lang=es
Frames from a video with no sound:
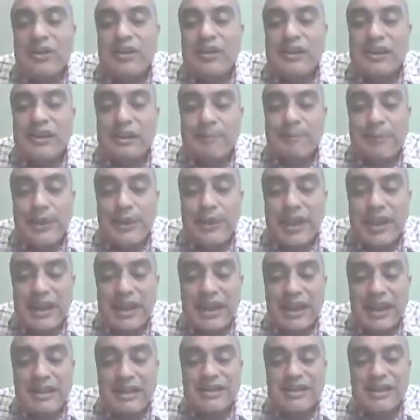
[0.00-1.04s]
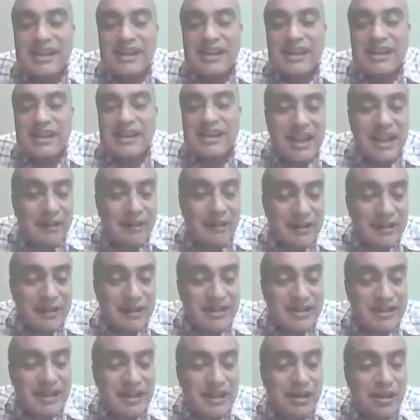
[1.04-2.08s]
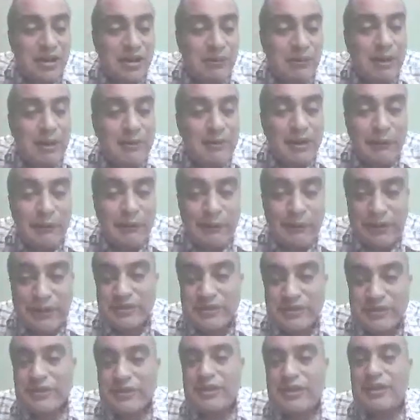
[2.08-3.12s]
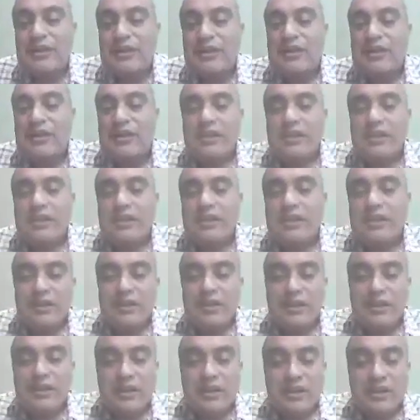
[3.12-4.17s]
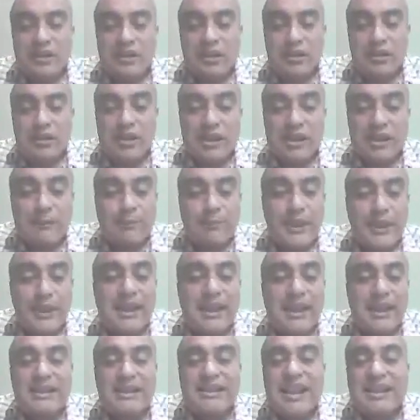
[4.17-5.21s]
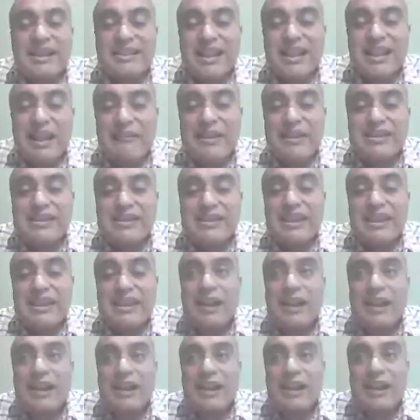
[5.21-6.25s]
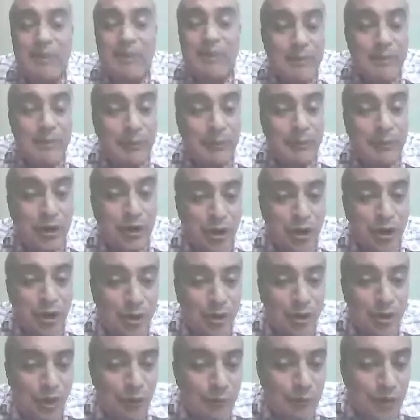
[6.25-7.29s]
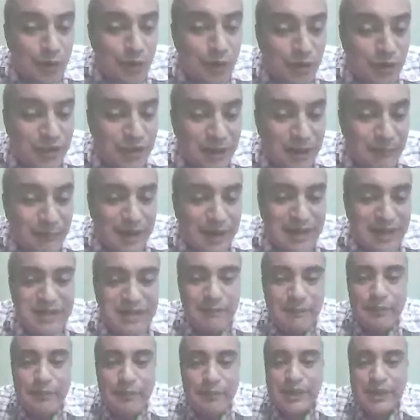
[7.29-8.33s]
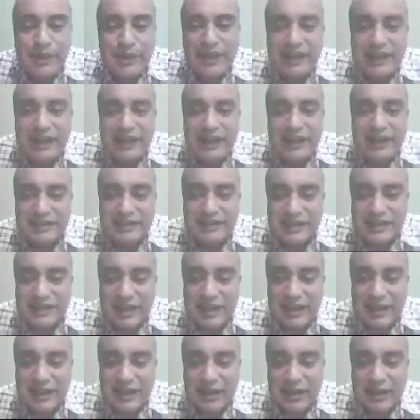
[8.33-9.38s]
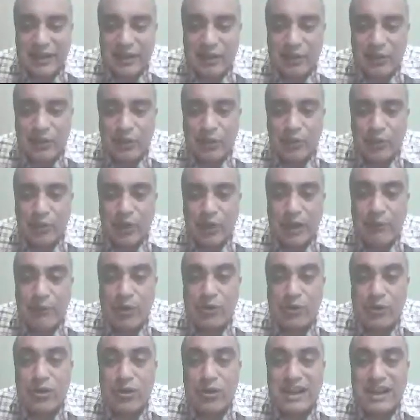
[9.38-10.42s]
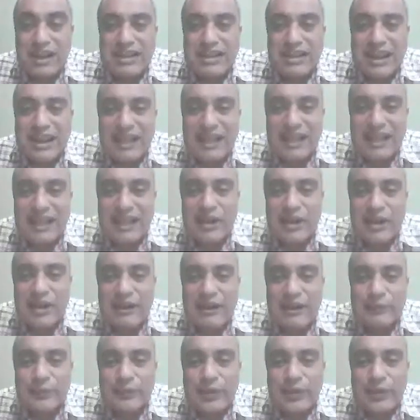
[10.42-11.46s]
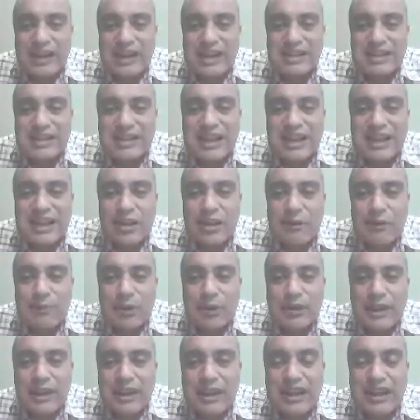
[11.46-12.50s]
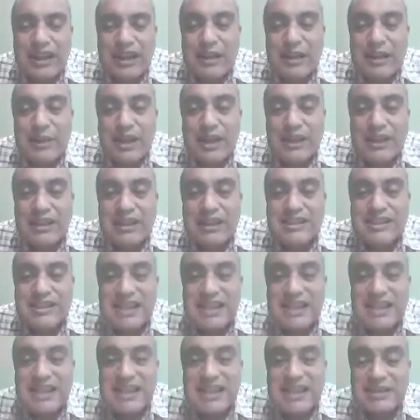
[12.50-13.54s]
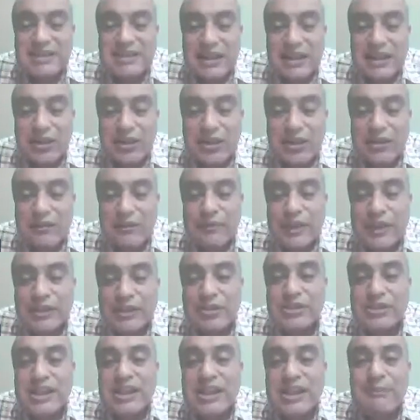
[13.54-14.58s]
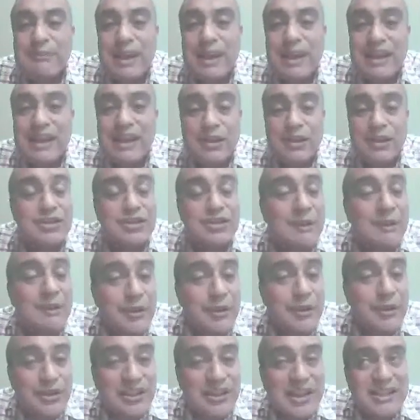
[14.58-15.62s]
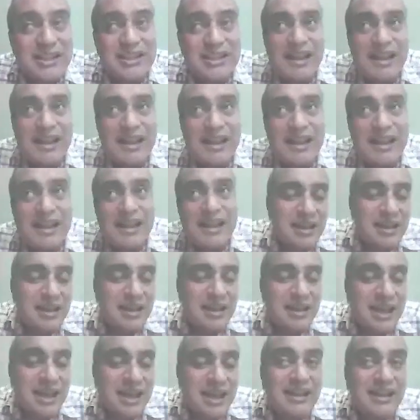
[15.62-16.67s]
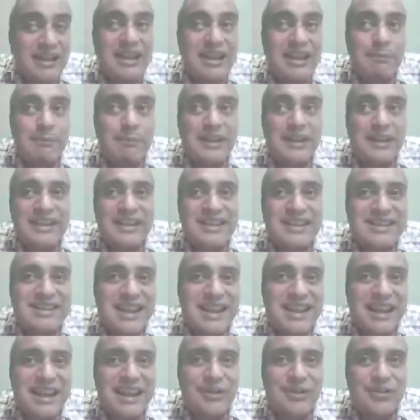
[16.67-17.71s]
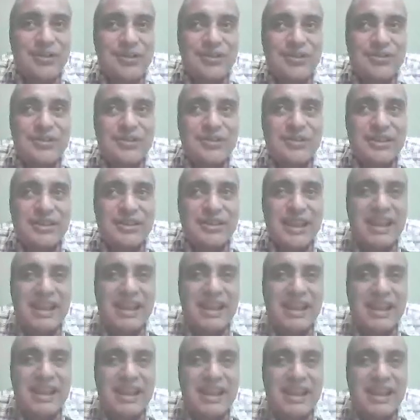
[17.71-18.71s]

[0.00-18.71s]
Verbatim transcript: reptiles, las aves y los mamíferos. Los reptiles, las aves y algunos mamíferos, como los monotremas, tienen este, huevos con cáscara dura, una cáscara que los protege del ambiente seco del exterior. Estos animales, los amniotas, se han independizado del